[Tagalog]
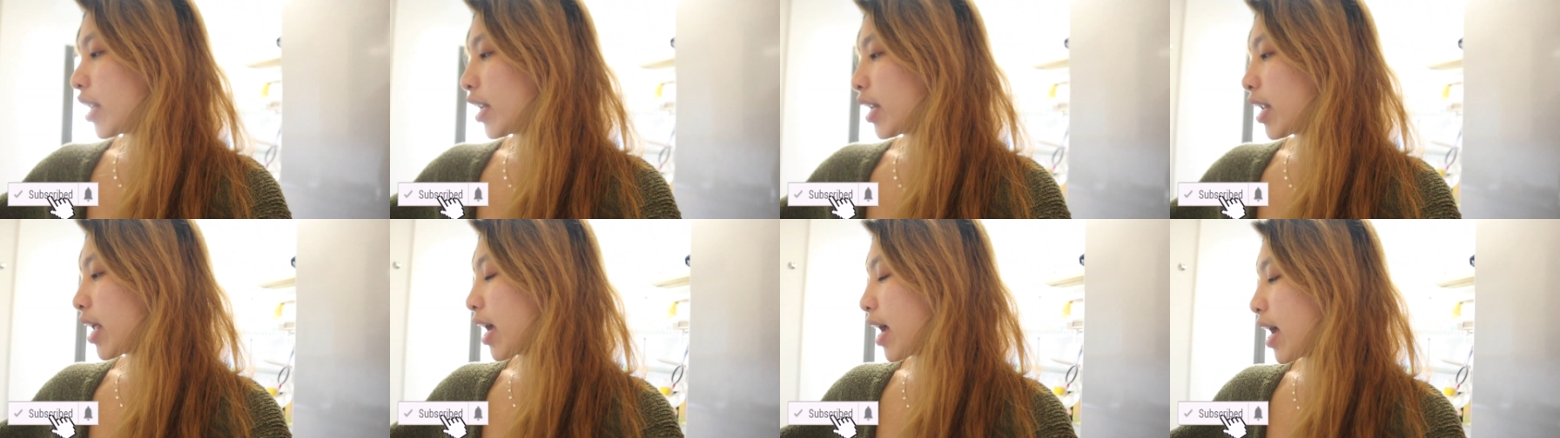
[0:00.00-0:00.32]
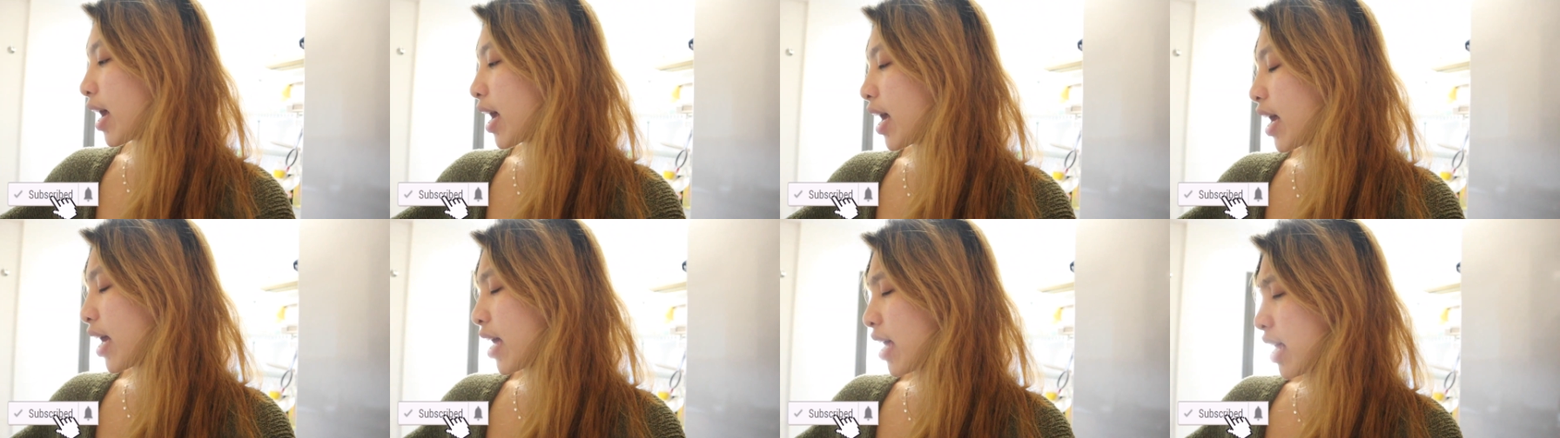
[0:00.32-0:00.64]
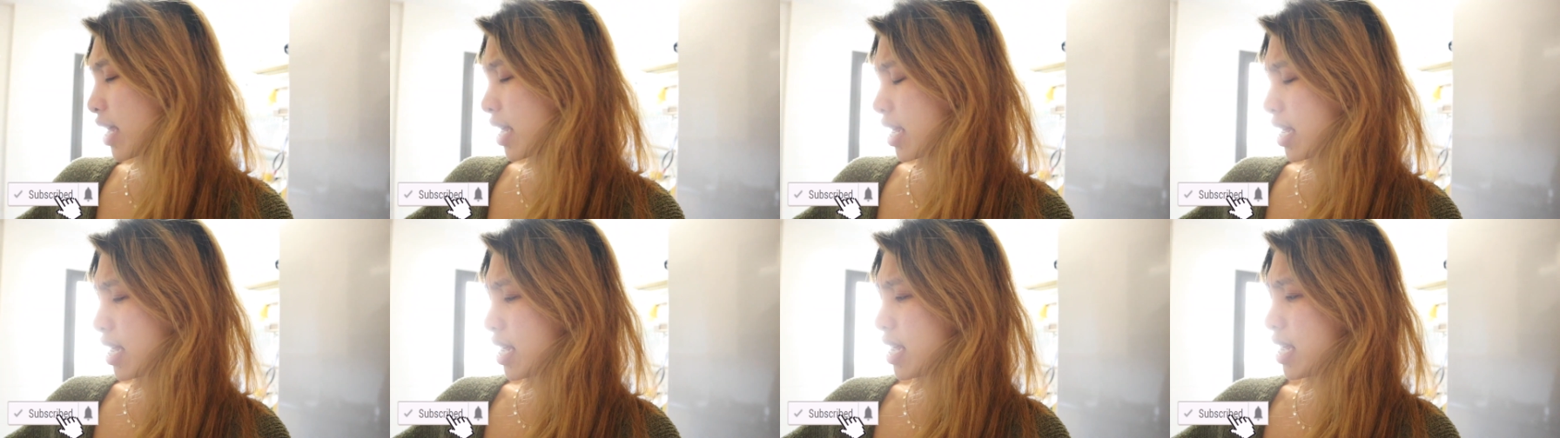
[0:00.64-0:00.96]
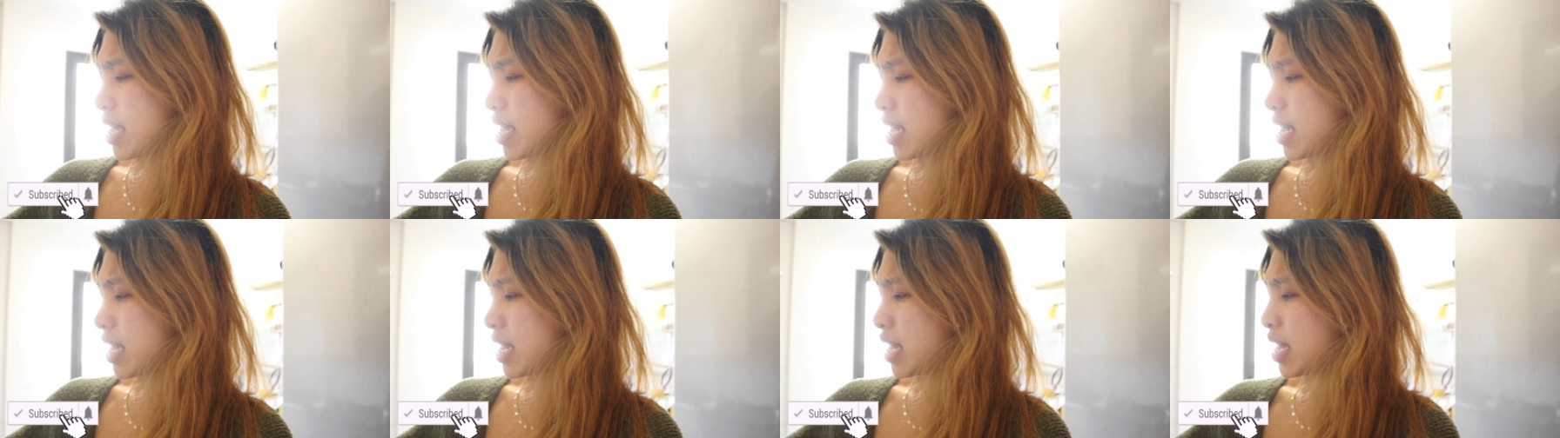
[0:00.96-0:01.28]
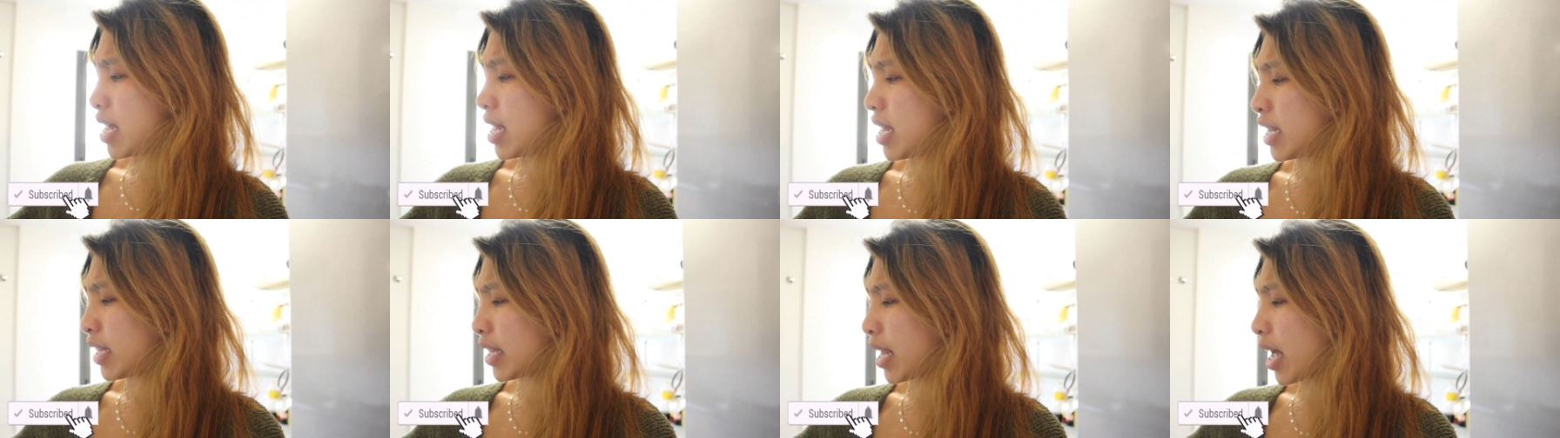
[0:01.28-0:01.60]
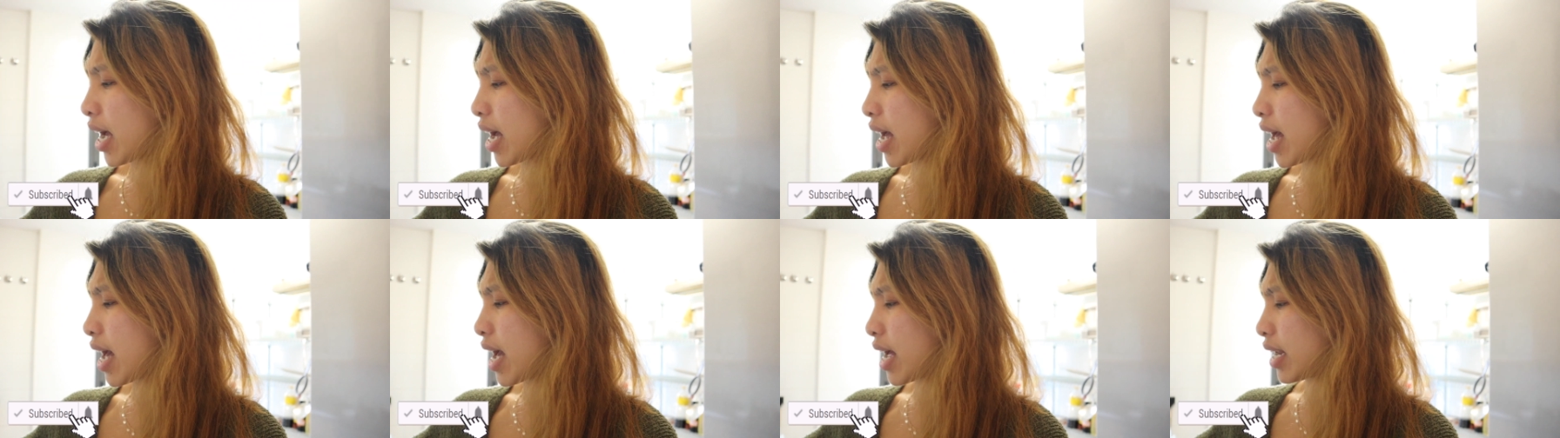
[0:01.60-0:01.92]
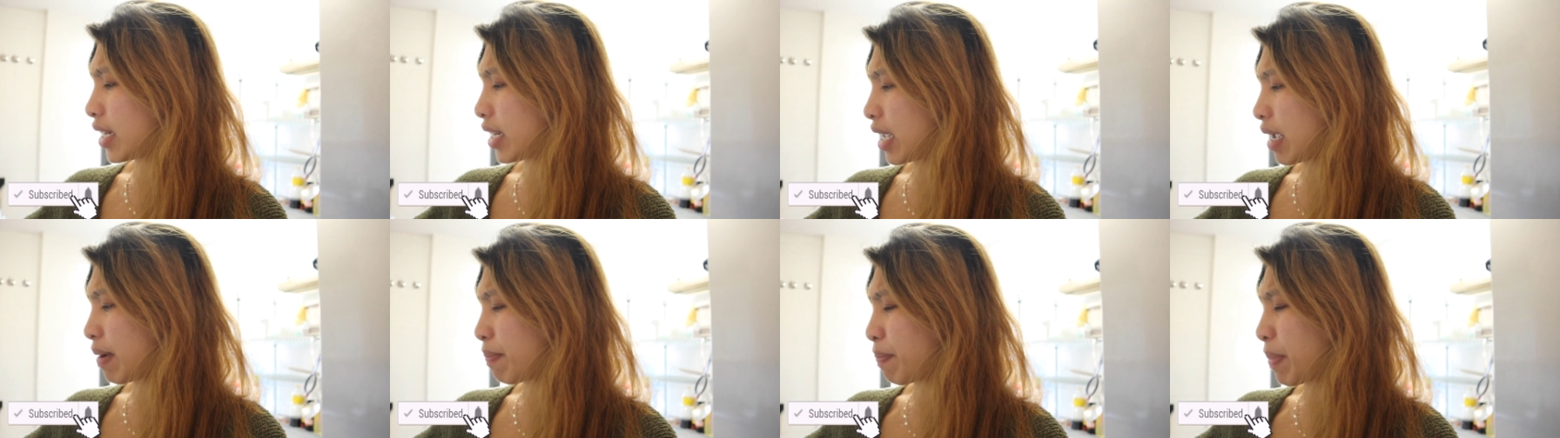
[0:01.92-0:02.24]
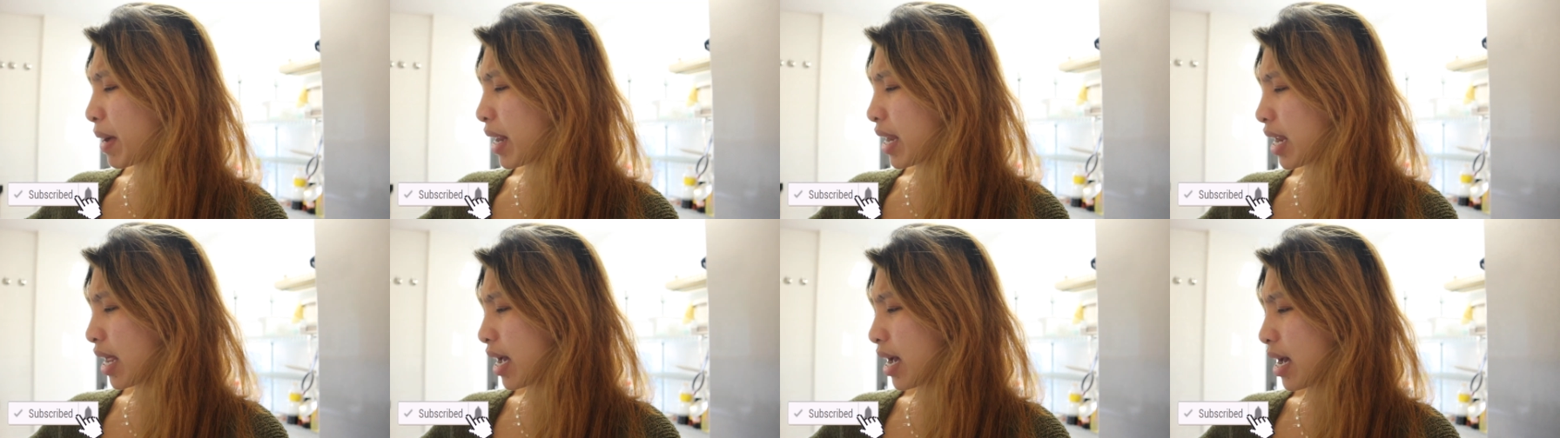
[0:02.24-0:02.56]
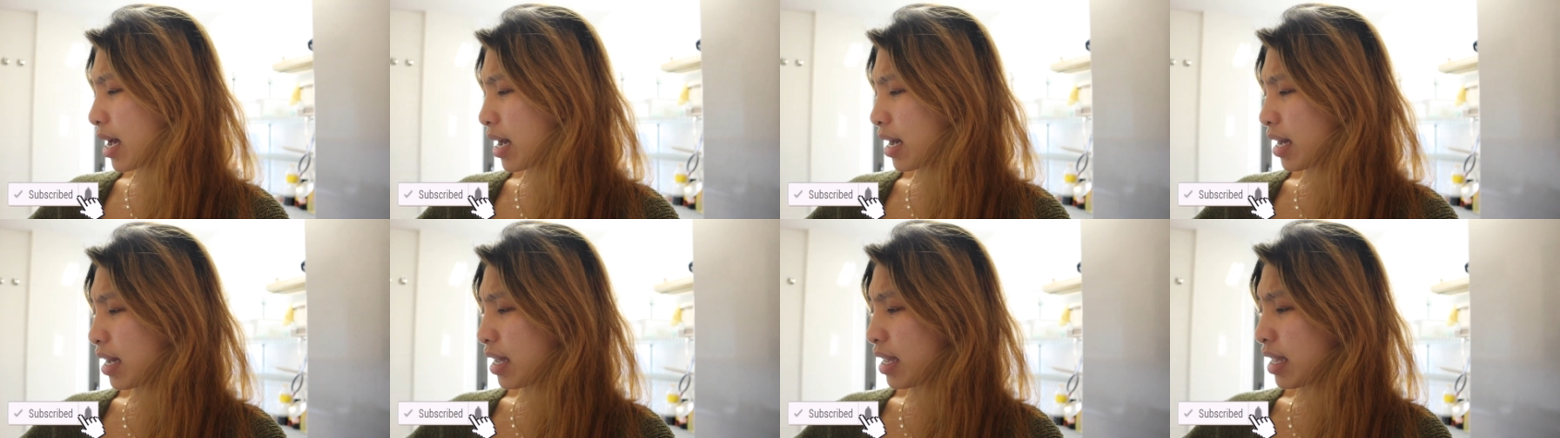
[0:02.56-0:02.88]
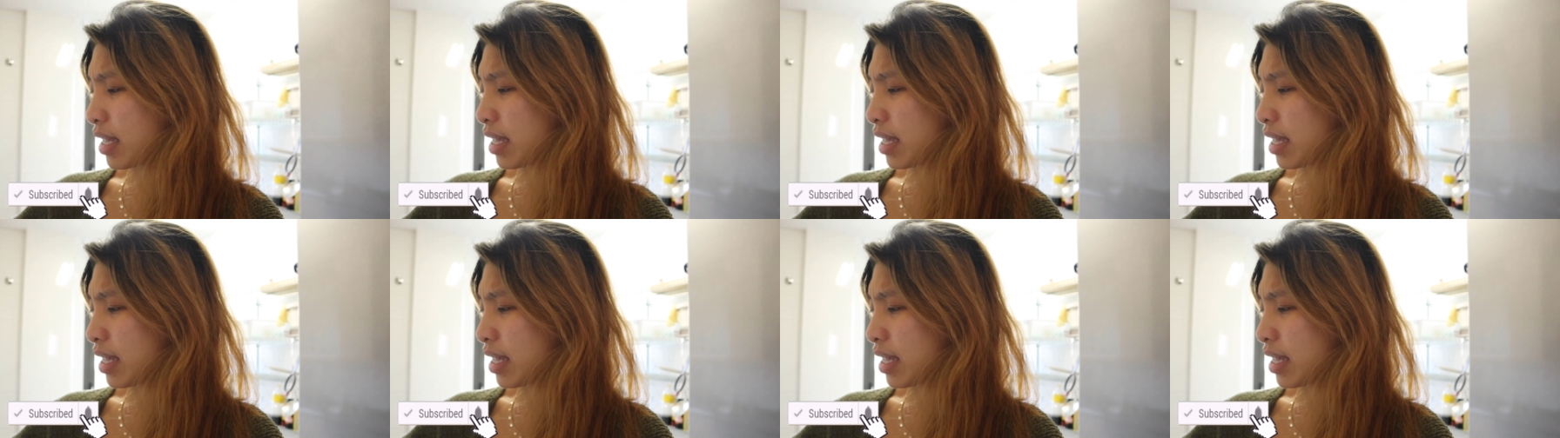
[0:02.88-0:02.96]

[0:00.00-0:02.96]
na tanghali pa lang.